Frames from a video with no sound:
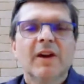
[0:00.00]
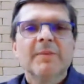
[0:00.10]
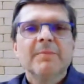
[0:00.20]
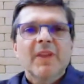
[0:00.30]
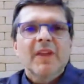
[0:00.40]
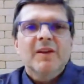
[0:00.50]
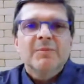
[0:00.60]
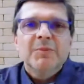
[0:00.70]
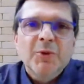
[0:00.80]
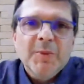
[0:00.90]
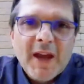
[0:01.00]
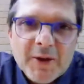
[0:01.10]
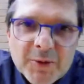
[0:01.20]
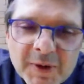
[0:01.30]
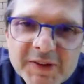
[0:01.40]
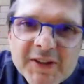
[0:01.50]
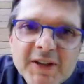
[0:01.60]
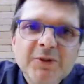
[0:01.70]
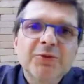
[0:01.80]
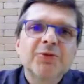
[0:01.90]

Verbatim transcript: Olá, meu nome é Érico Mazieiro,